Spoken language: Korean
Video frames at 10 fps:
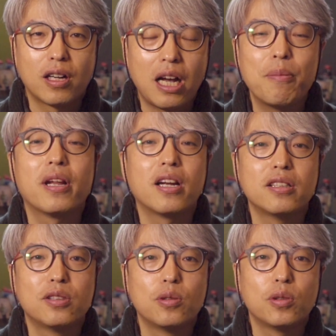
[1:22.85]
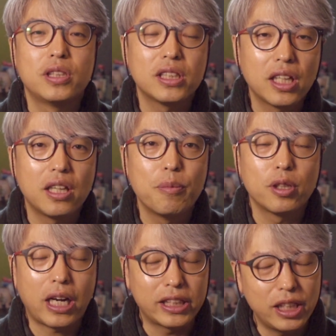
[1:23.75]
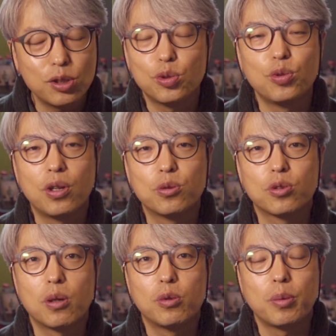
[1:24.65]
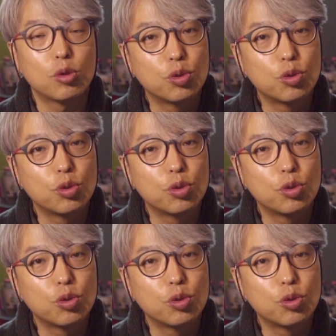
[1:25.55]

카메라를 들고 찍게 되면 가장 중요한 요소가 뭐냐면